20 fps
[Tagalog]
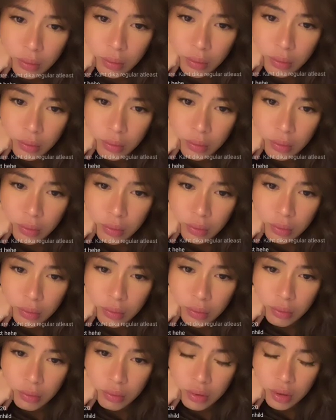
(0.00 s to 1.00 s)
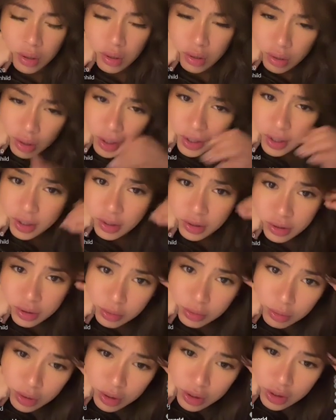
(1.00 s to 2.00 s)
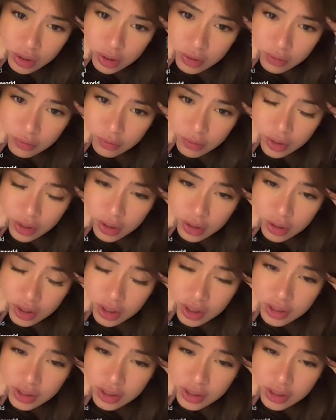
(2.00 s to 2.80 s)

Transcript: Oh, I actually wanna live there.